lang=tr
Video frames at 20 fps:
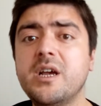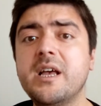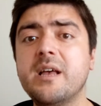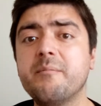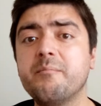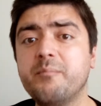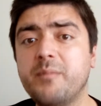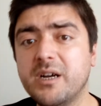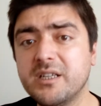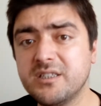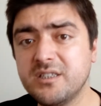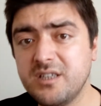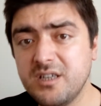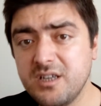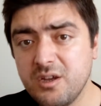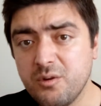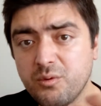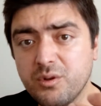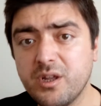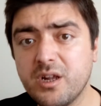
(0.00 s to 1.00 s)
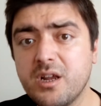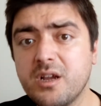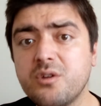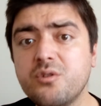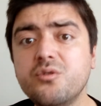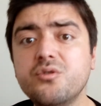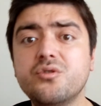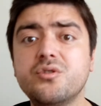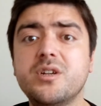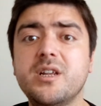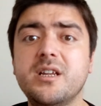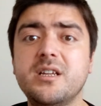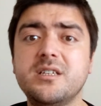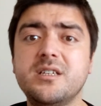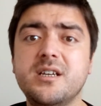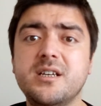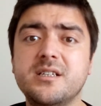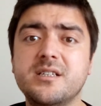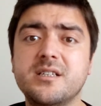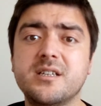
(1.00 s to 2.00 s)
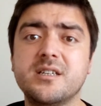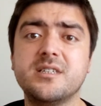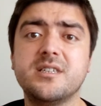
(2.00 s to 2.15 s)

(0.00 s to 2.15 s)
Maddi olarak güçleneceksiniz.